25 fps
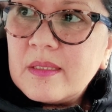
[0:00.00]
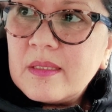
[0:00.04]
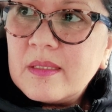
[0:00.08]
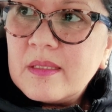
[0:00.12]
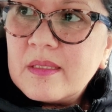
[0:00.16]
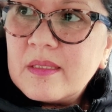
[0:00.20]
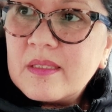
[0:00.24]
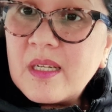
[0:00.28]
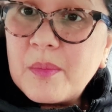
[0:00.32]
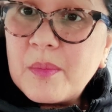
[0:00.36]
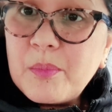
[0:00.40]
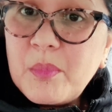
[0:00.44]

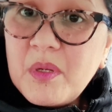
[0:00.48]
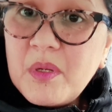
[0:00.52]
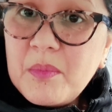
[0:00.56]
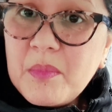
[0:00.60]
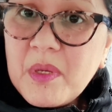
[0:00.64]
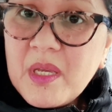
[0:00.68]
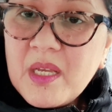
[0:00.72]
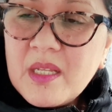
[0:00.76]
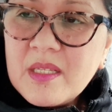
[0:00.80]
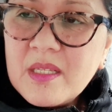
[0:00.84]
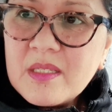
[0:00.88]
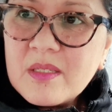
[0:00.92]

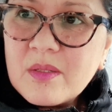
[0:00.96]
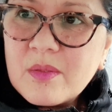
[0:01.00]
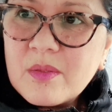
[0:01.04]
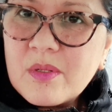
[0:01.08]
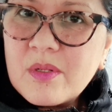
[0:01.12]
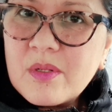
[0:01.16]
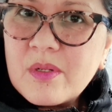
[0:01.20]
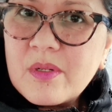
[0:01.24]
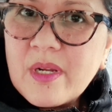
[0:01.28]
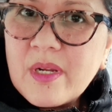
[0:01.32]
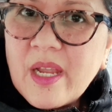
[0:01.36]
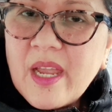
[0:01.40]
supplements
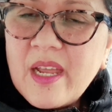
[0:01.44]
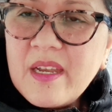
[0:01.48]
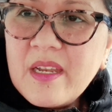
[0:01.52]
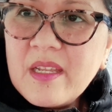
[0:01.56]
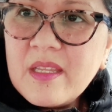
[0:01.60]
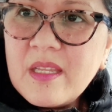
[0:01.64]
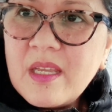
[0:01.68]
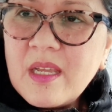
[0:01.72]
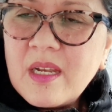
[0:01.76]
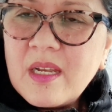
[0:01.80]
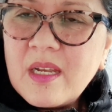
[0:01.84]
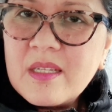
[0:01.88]
or
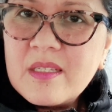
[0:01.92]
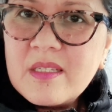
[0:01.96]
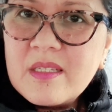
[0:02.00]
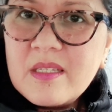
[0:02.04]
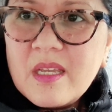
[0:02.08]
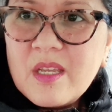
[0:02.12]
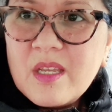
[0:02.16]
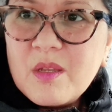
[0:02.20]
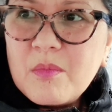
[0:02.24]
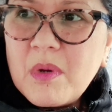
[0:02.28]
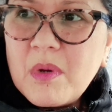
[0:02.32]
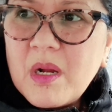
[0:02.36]
anything, let's
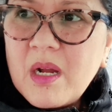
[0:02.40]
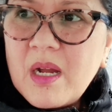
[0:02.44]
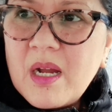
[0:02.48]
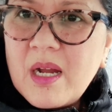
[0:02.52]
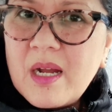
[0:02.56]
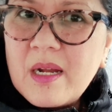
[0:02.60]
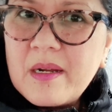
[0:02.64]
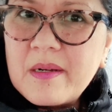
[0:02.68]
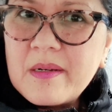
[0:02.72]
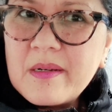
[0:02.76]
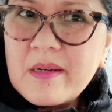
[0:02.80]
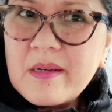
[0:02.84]
say,
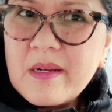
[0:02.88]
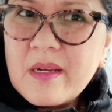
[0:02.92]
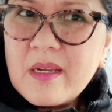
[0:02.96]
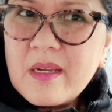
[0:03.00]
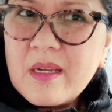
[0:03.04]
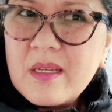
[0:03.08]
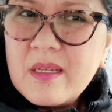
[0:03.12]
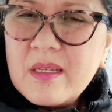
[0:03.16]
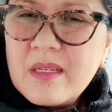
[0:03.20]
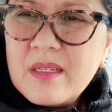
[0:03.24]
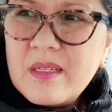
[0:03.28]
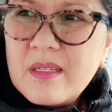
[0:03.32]
mga
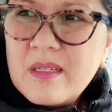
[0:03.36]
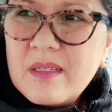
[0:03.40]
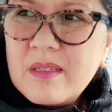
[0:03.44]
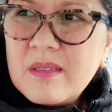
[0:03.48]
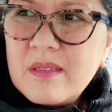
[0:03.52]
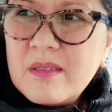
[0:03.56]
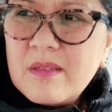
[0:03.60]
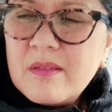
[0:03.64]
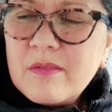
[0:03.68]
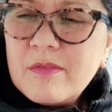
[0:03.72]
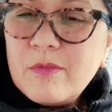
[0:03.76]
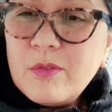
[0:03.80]

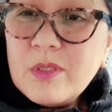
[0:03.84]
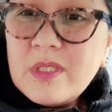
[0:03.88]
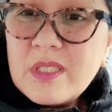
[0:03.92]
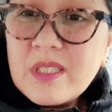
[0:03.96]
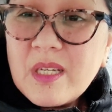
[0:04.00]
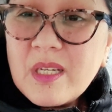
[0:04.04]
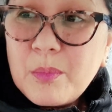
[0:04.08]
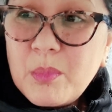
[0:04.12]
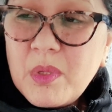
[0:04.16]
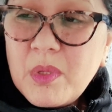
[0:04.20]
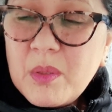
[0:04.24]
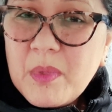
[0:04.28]
food
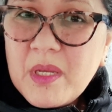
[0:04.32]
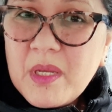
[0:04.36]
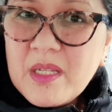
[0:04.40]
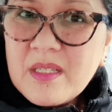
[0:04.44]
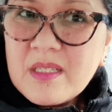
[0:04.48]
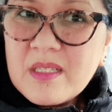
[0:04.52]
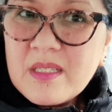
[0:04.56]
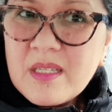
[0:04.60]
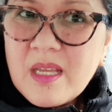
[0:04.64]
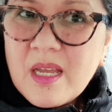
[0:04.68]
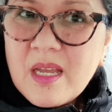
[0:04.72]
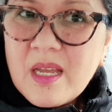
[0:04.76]

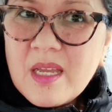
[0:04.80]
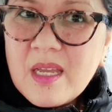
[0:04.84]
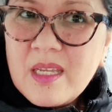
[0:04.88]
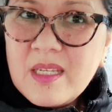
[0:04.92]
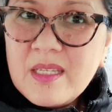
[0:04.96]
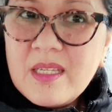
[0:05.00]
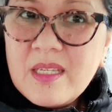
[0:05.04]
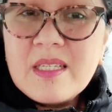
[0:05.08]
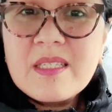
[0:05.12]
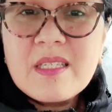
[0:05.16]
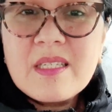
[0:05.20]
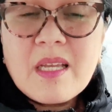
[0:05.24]
supplements na
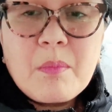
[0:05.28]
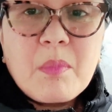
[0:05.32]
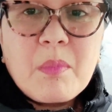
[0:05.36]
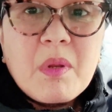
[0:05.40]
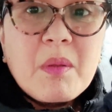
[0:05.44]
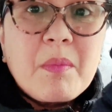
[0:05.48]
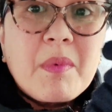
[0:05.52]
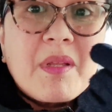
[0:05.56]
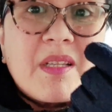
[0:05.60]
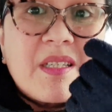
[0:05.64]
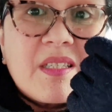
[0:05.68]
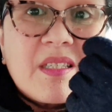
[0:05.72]
hindi
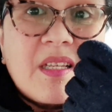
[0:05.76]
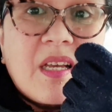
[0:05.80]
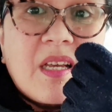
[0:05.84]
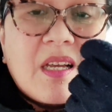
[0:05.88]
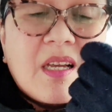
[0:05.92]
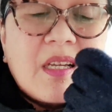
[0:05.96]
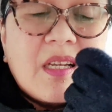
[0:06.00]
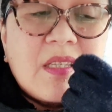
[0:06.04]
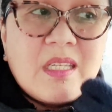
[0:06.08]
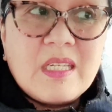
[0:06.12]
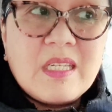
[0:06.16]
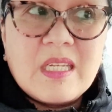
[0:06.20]
supplements
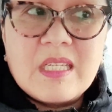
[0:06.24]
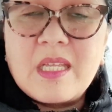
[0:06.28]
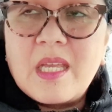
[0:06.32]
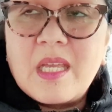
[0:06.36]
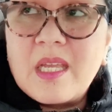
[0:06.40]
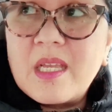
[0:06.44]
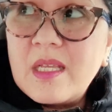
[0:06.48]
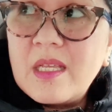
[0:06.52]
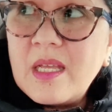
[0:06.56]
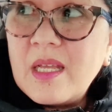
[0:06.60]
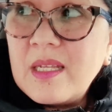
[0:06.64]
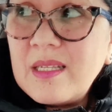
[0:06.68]
na
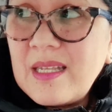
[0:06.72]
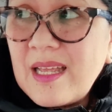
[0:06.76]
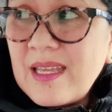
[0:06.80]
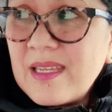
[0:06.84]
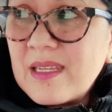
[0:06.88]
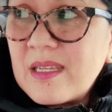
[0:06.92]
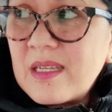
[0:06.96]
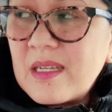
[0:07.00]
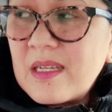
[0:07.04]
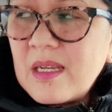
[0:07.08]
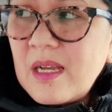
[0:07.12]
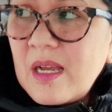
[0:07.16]
tinitake. Eh,
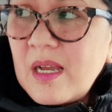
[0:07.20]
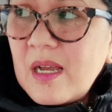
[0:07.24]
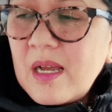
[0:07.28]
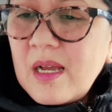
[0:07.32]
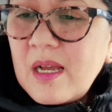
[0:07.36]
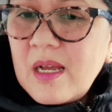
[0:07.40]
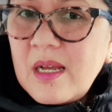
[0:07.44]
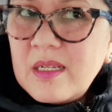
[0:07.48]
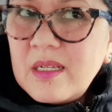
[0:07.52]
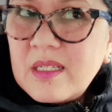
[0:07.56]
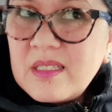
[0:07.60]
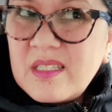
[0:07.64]
like,
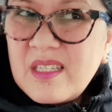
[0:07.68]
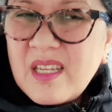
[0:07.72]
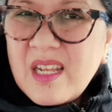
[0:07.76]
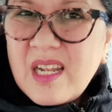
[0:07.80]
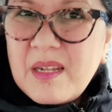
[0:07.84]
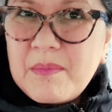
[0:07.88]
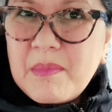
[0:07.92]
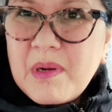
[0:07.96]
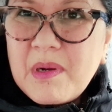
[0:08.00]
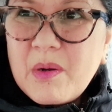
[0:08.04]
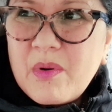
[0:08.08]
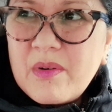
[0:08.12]
uh, let's say,
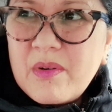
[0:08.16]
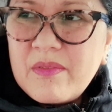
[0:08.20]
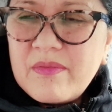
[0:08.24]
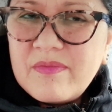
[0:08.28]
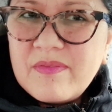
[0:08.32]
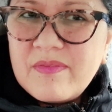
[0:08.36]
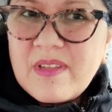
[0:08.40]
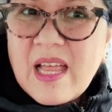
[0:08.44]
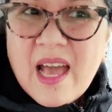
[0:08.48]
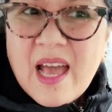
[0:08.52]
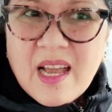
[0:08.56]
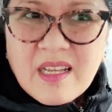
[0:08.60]
halimbawa,
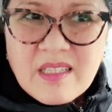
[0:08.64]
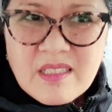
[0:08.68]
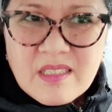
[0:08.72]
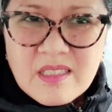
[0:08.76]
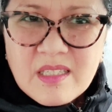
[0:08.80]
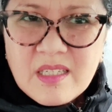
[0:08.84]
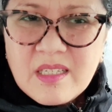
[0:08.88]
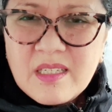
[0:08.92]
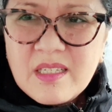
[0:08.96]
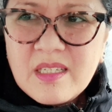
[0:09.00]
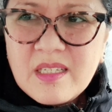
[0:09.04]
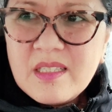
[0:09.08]
flax
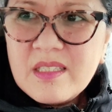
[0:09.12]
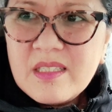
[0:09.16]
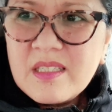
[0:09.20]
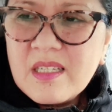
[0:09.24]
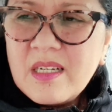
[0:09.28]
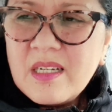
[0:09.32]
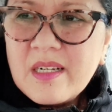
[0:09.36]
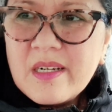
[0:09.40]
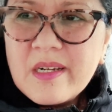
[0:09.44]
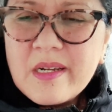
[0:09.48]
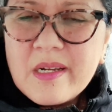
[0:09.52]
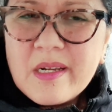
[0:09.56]
seeds,
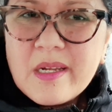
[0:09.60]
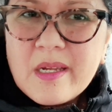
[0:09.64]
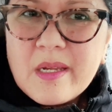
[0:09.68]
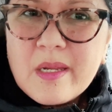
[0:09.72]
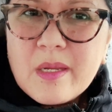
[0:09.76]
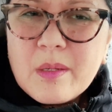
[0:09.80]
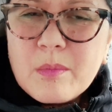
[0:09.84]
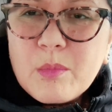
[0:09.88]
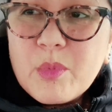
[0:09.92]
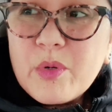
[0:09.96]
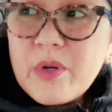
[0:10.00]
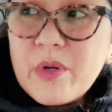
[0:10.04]

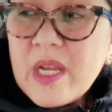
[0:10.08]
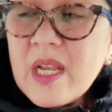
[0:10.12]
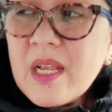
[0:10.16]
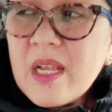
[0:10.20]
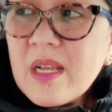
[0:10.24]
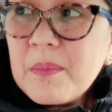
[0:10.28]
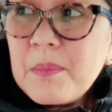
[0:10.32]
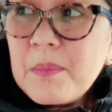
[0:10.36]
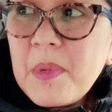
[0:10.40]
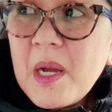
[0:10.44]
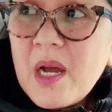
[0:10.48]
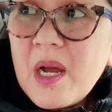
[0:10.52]

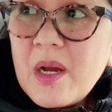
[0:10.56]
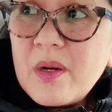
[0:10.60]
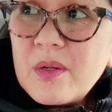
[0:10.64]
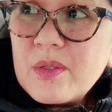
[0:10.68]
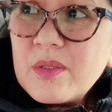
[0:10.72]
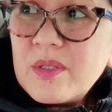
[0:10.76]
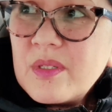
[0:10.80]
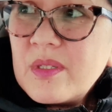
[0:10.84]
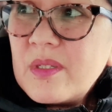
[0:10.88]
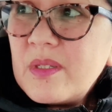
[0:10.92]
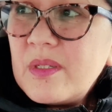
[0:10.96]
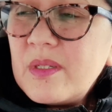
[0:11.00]
moringa
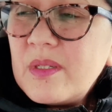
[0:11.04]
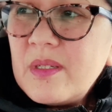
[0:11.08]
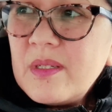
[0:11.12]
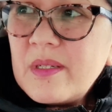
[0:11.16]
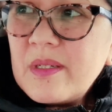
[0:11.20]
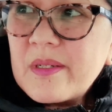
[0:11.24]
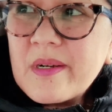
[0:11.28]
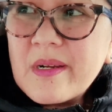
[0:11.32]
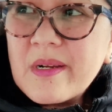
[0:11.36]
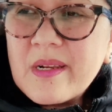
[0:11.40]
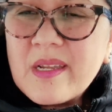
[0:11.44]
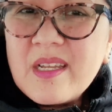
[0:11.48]
powder,
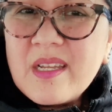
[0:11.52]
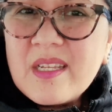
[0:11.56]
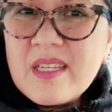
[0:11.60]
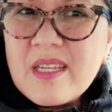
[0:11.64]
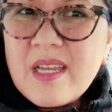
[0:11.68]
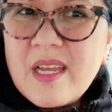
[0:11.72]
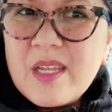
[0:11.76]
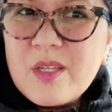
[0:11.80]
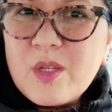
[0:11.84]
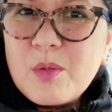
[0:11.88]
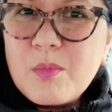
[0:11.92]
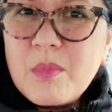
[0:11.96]

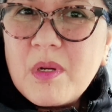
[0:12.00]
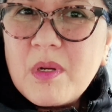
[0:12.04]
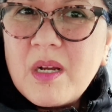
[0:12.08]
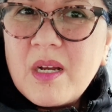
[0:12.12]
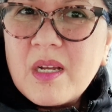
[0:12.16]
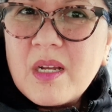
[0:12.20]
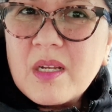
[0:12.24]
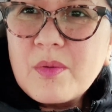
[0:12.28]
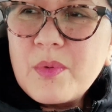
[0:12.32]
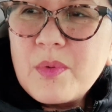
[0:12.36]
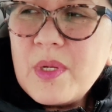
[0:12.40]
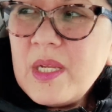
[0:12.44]
ganyan, yung
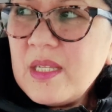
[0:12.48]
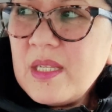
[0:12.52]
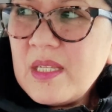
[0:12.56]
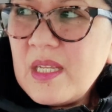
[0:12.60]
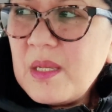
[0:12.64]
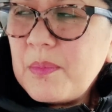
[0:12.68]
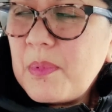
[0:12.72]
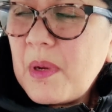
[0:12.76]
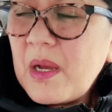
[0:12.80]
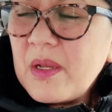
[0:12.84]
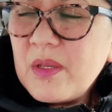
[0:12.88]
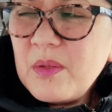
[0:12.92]
mga green
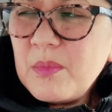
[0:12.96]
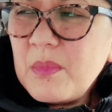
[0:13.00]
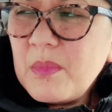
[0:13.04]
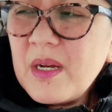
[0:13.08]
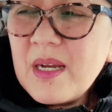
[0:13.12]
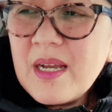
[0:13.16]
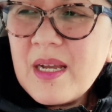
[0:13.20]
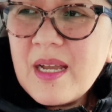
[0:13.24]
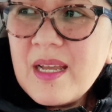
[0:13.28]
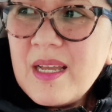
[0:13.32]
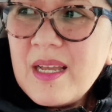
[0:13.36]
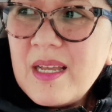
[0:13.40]
tea, pa, yung
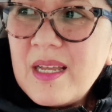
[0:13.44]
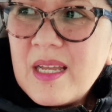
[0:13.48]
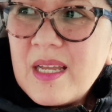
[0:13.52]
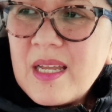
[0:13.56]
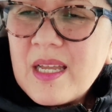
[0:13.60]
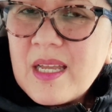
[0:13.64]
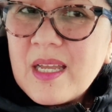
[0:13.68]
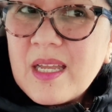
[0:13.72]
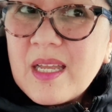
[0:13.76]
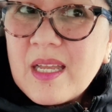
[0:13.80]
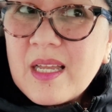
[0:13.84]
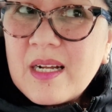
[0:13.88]
mga
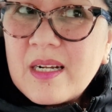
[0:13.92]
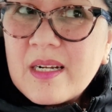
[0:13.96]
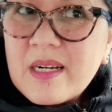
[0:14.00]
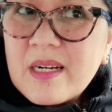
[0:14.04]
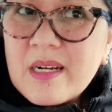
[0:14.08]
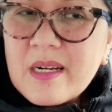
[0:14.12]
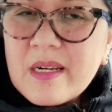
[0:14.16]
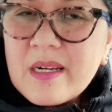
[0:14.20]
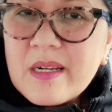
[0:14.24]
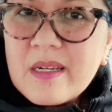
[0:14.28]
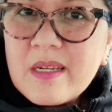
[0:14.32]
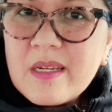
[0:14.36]

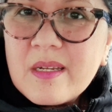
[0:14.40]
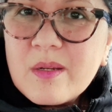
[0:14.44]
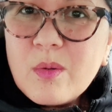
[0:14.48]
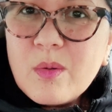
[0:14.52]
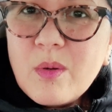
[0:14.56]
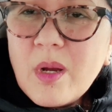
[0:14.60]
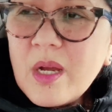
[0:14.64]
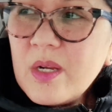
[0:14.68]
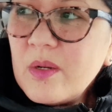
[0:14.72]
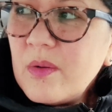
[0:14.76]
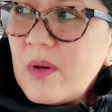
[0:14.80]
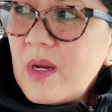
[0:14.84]

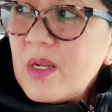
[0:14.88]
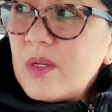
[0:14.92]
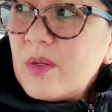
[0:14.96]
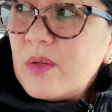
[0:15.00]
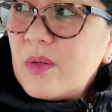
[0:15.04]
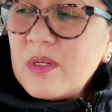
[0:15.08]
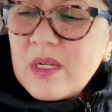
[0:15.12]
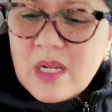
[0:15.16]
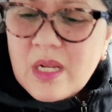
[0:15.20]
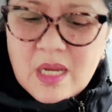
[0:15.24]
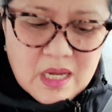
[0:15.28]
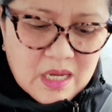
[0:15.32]
kung
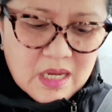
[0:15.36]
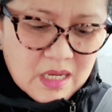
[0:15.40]
ano-ano na